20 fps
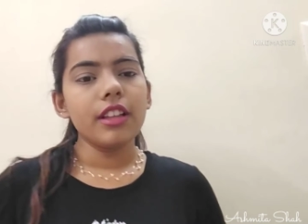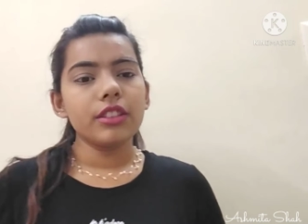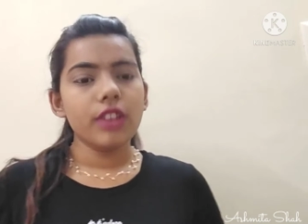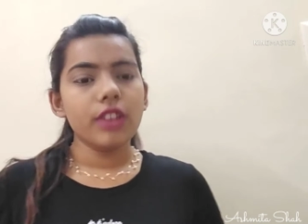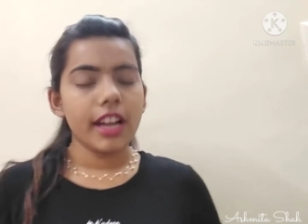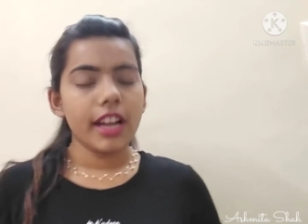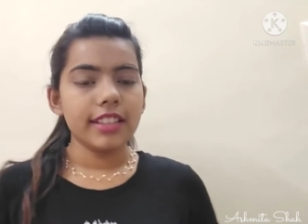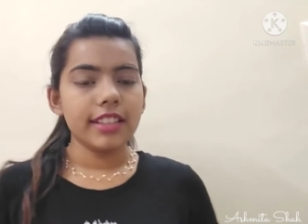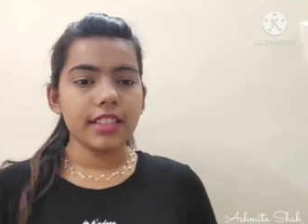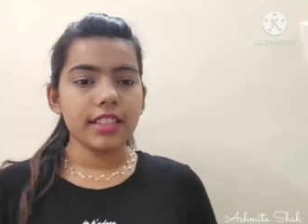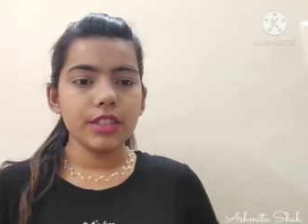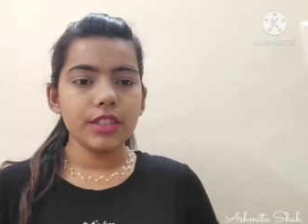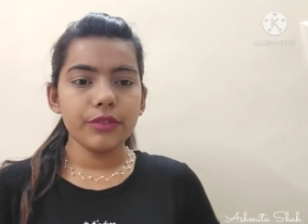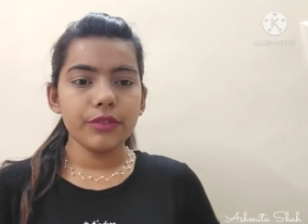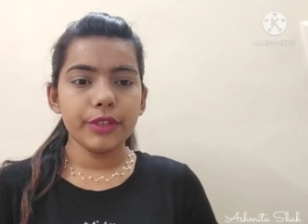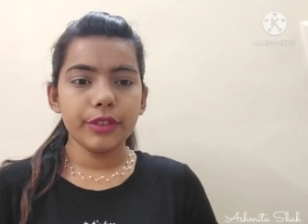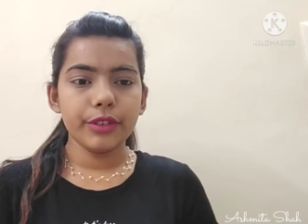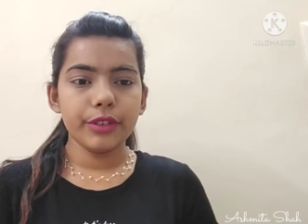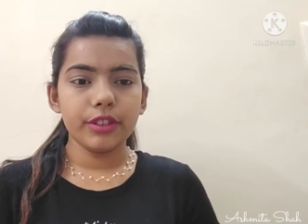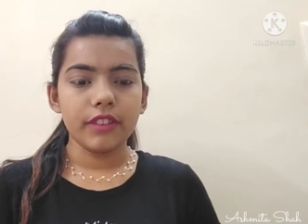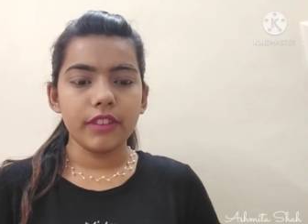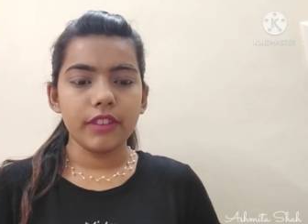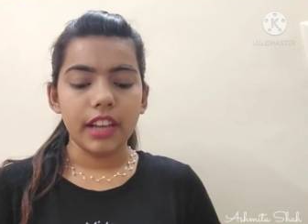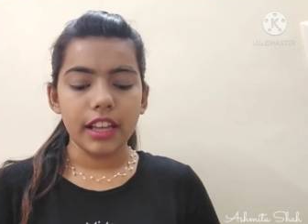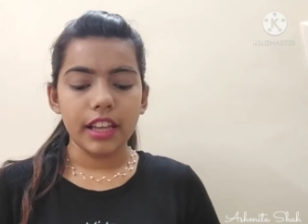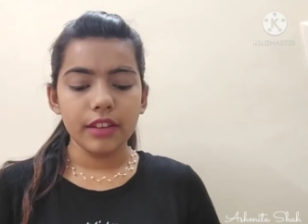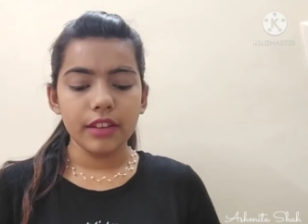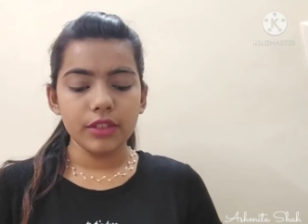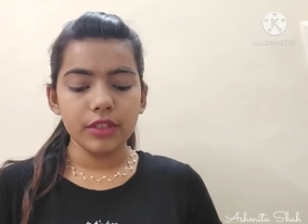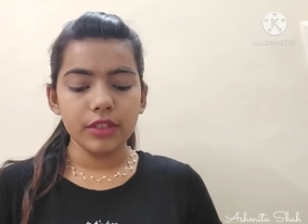तो आज का जो वीडियो होने
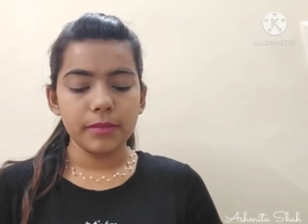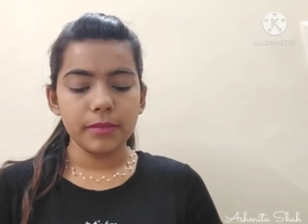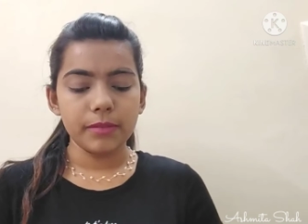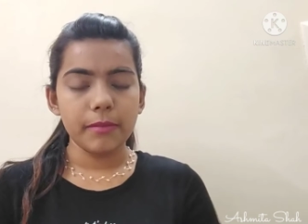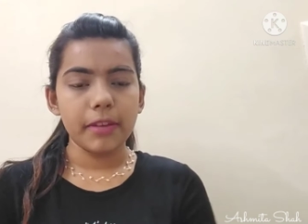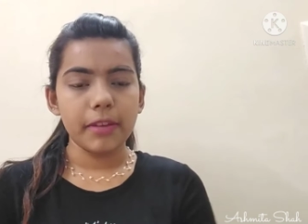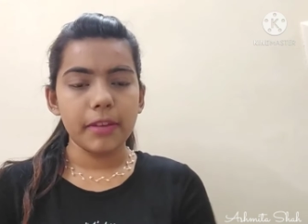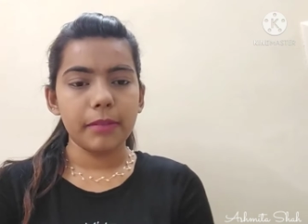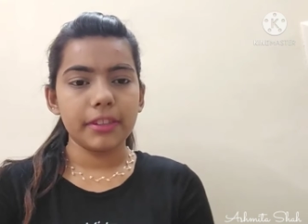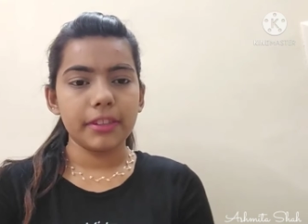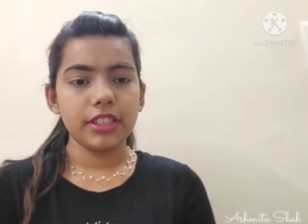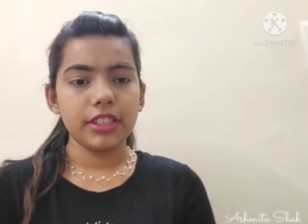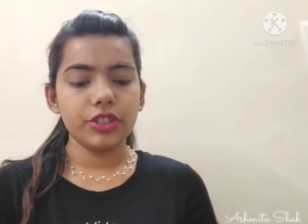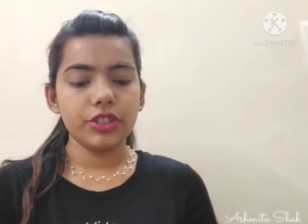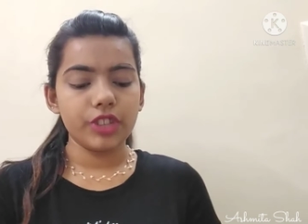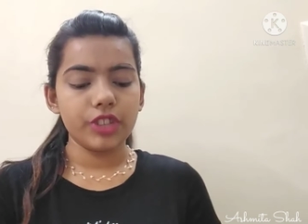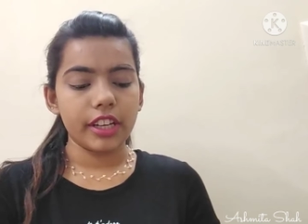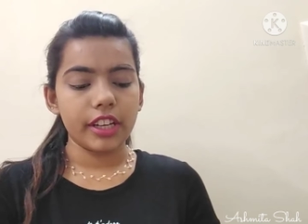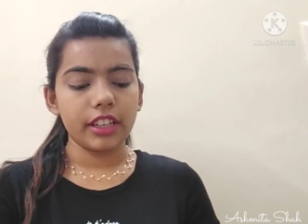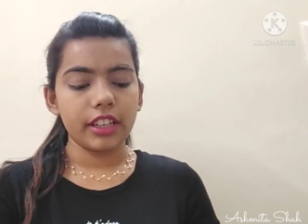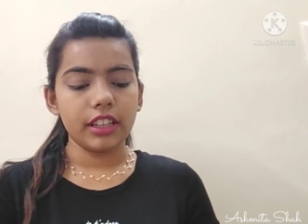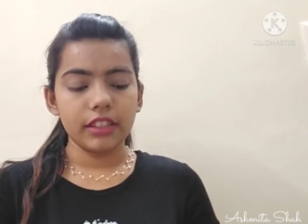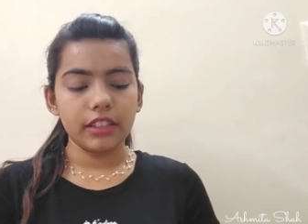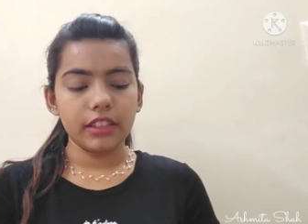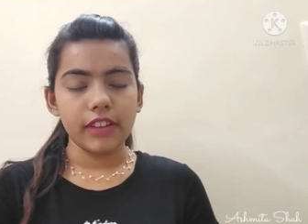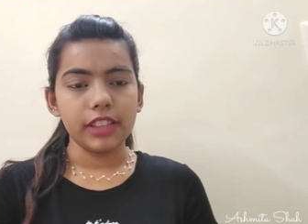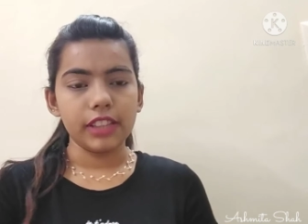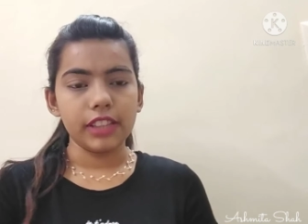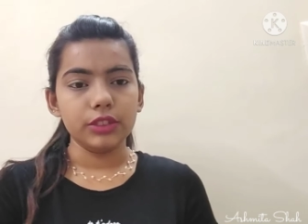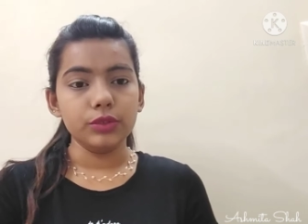वाला है उसमें मैं आपके साथ शेयर करने
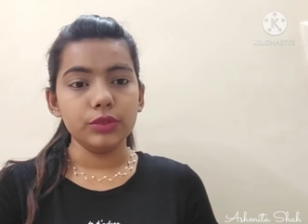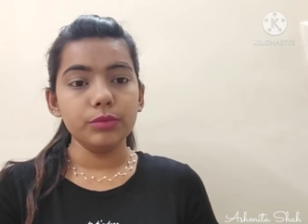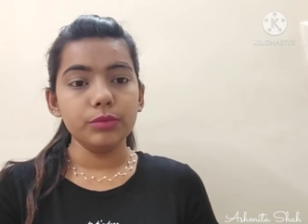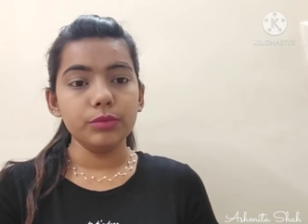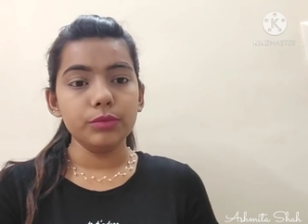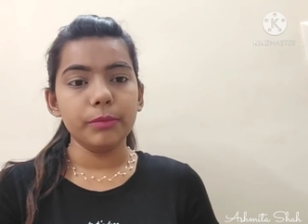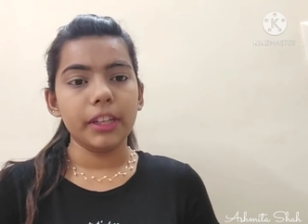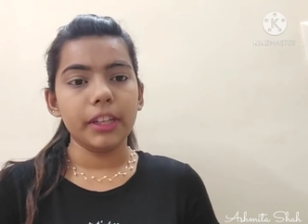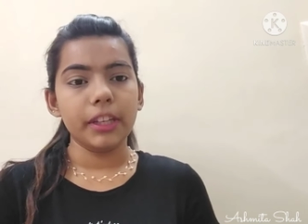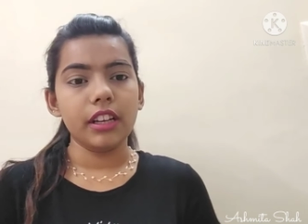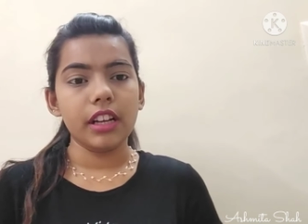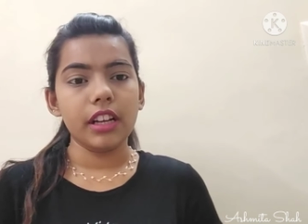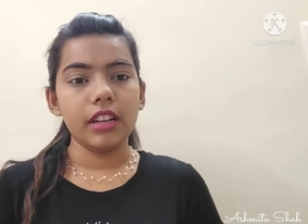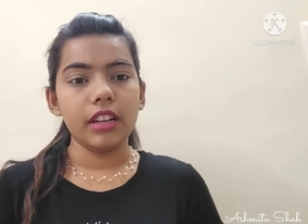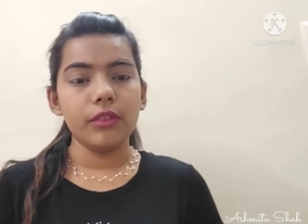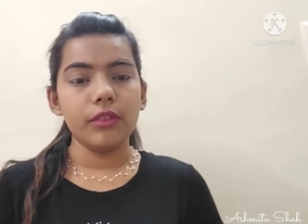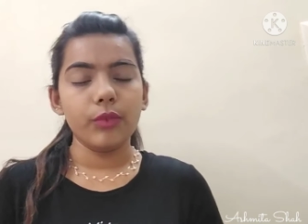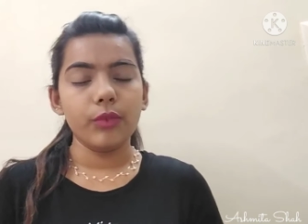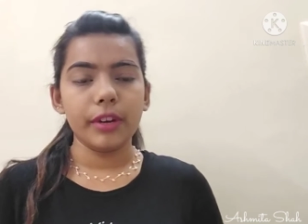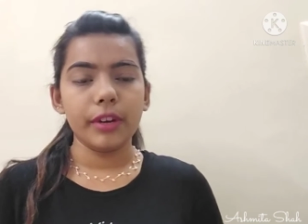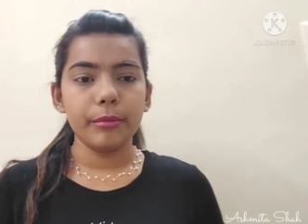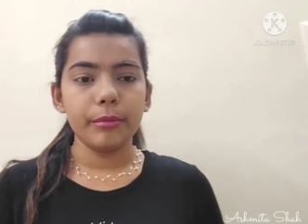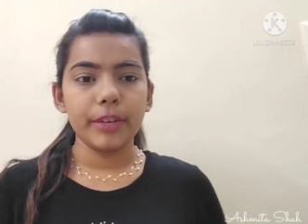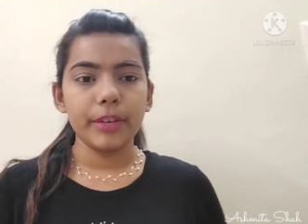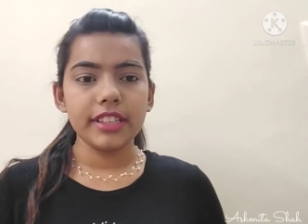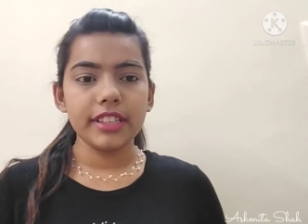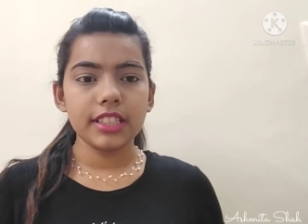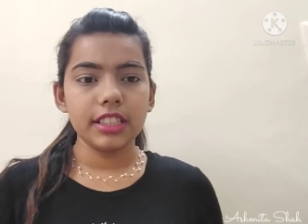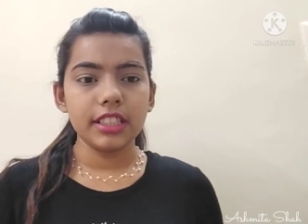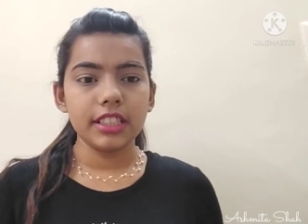वाली हूँ मेरा वन
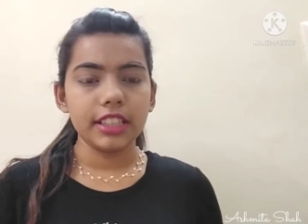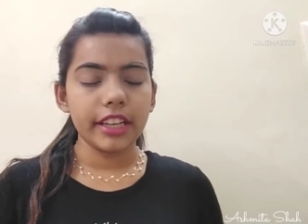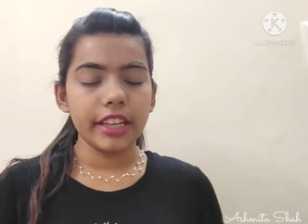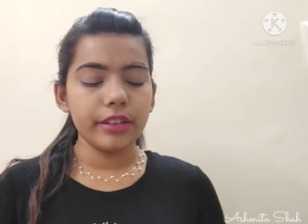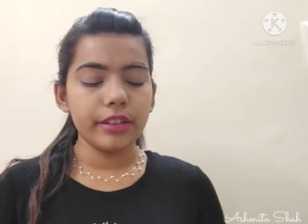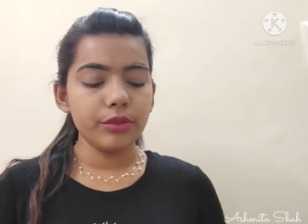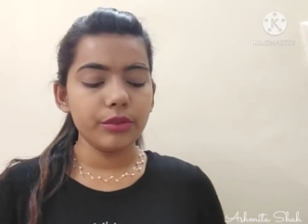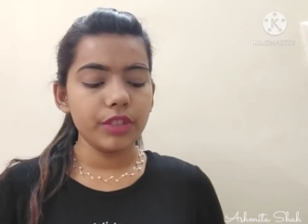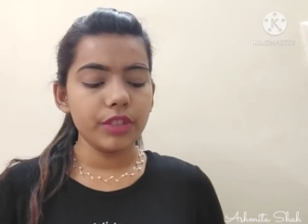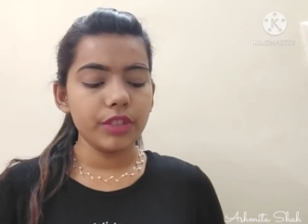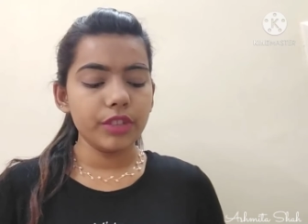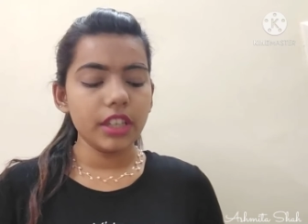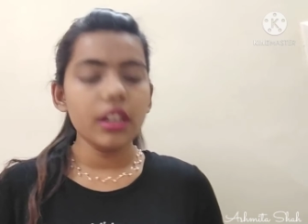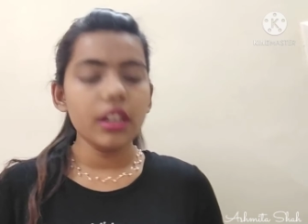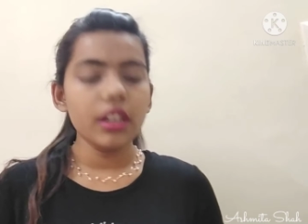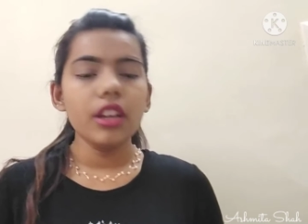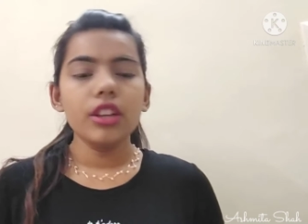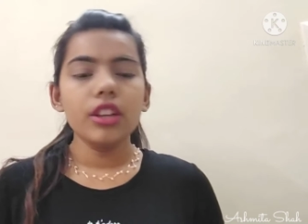ब्रांड स्किन केयर रूटीन